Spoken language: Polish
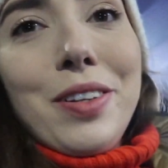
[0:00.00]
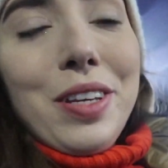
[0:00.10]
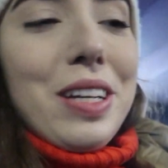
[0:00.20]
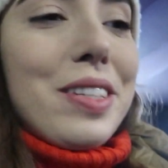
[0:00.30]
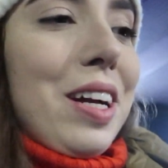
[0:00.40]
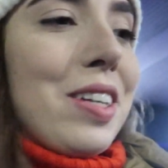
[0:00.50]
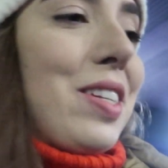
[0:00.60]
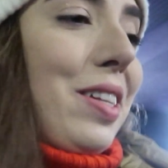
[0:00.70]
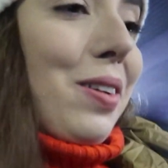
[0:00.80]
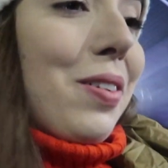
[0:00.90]
To nie jest tak,
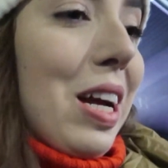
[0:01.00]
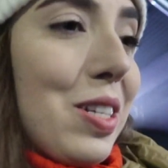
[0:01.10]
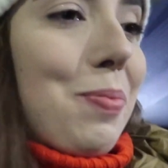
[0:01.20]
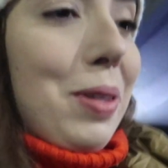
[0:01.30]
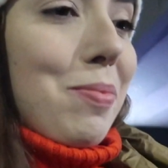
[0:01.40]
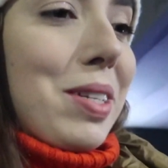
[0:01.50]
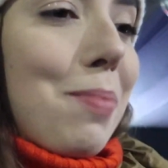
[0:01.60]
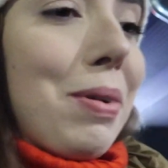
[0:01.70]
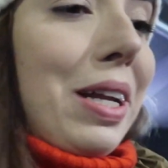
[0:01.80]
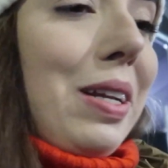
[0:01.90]
że tylko ja się po tym
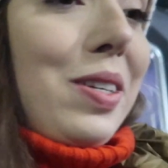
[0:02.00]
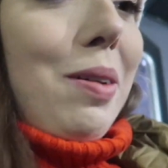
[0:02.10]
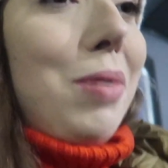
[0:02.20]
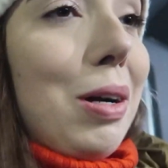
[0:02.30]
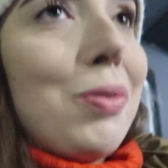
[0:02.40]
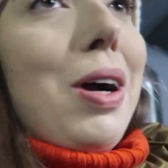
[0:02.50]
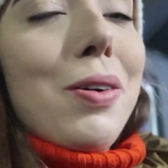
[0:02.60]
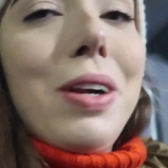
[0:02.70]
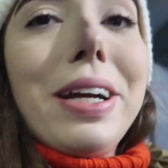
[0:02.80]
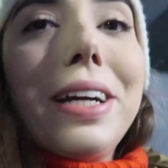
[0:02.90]
sklepie kręciłam, była długa
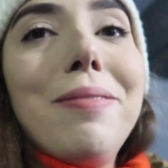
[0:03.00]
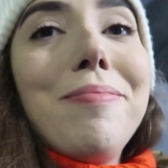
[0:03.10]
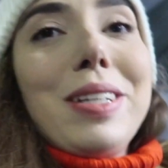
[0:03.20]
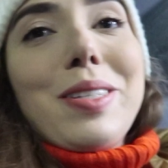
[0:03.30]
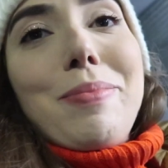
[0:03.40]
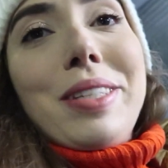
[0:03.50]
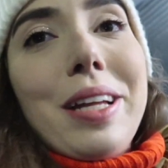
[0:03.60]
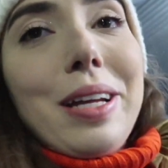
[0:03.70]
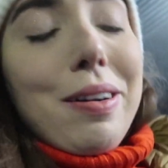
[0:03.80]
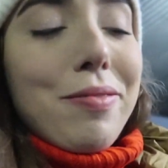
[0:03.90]
kolejka, ja sobie
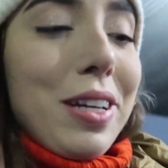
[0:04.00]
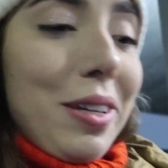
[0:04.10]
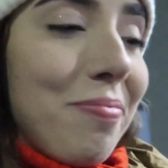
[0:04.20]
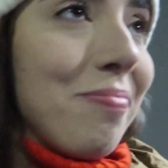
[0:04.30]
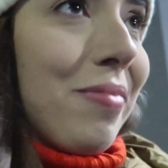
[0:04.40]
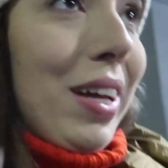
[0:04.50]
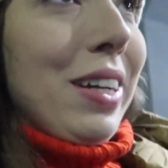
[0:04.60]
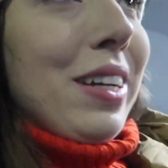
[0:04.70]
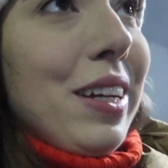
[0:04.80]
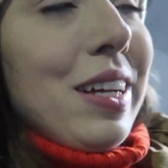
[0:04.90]
stanęłam w niej.
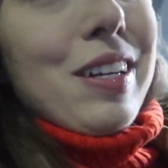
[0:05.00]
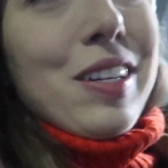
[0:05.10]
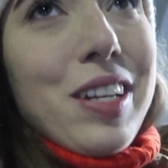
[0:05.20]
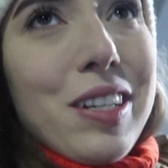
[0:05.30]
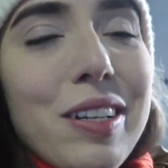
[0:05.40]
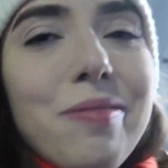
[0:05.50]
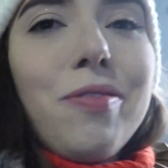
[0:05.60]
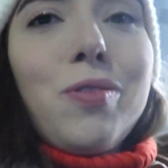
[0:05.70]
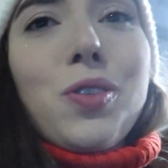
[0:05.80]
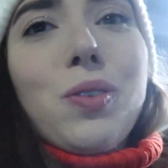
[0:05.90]
Szczerze,
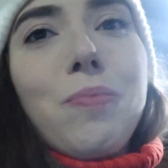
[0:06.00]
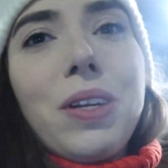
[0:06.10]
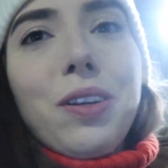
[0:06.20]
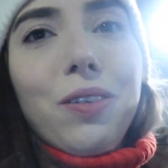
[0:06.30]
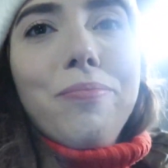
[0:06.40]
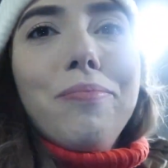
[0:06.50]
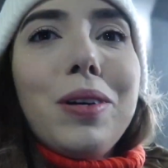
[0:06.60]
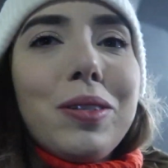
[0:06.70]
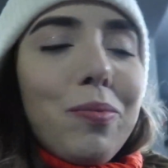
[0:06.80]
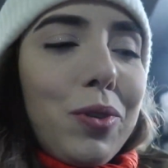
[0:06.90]
wkurzyło mnie to,
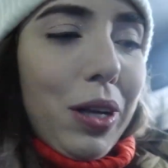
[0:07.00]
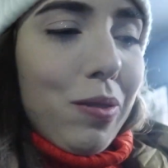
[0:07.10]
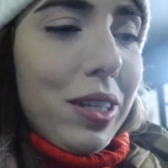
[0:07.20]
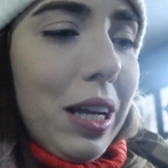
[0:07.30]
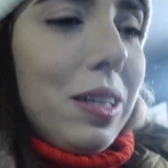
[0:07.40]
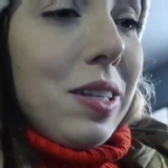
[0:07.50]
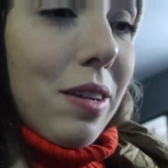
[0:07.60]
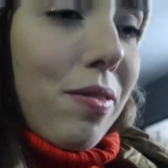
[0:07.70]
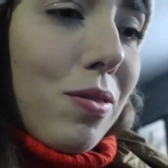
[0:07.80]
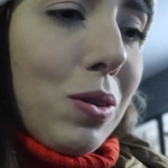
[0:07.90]
bo jestem tutaj ostatni
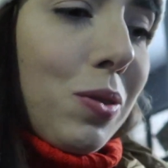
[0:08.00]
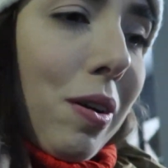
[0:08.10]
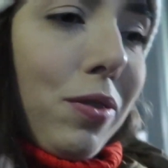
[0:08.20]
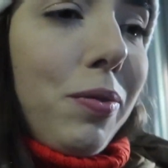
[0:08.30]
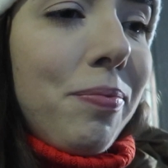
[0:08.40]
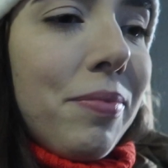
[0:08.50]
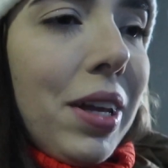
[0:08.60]
dzień we Wrocławiu.